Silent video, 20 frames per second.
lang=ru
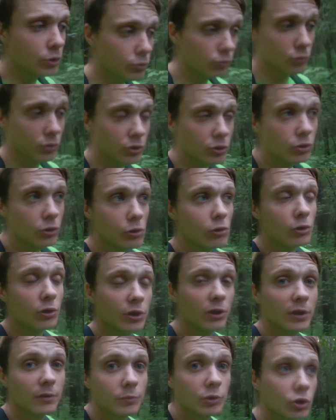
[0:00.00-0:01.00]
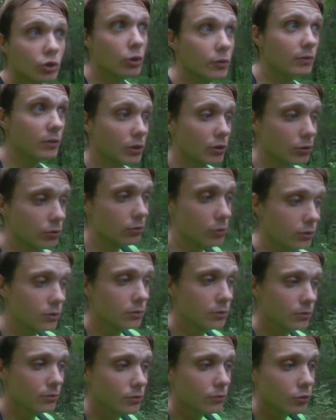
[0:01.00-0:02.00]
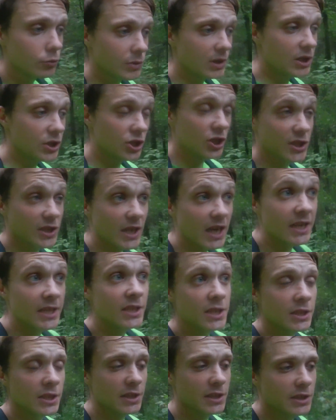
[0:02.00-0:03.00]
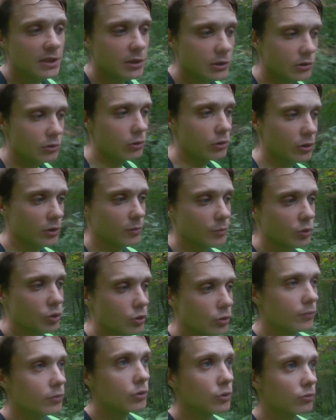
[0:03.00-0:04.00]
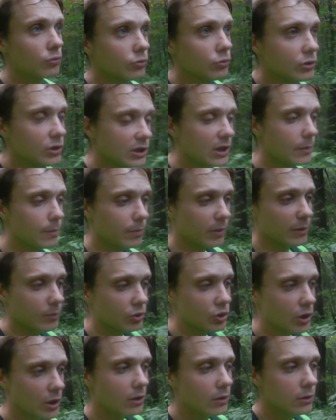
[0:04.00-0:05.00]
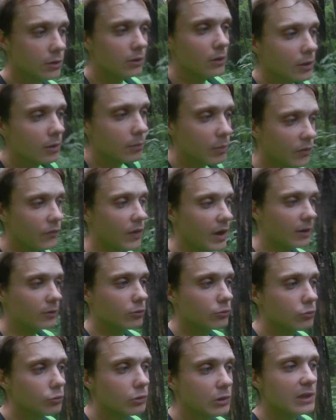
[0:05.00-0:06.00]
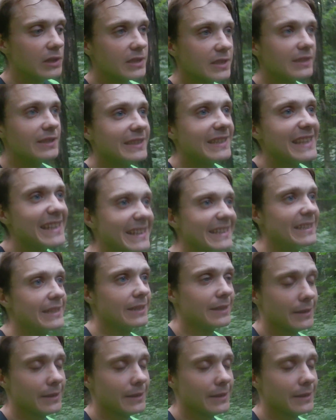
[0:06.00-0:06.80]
Тут трехкилометровый круг. У меня сейчас 11 трехкилометровый круг. То есть я пробежал по факту, ну, 33.